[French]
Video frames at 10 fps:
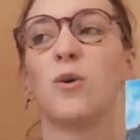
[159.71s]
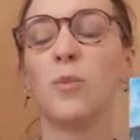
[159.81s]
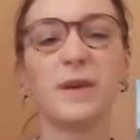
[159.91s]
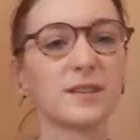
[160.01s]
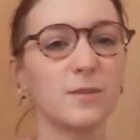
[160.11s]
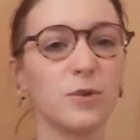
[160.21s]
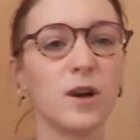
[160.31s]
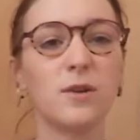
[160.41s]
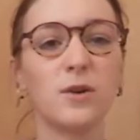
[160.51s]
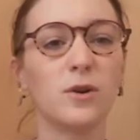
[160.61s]
au
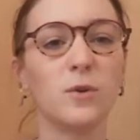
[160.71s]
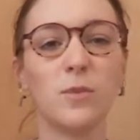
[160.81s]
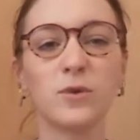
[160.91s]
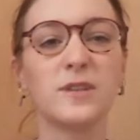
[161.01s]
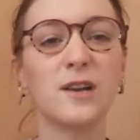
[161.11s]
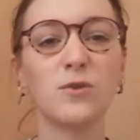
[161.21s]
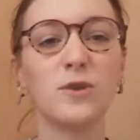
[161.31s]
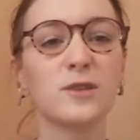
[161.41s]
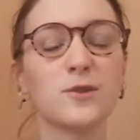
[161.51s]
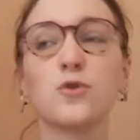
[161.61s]
patrimoine euh, mondial de
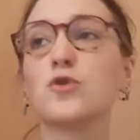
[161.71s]
l'UNESCO.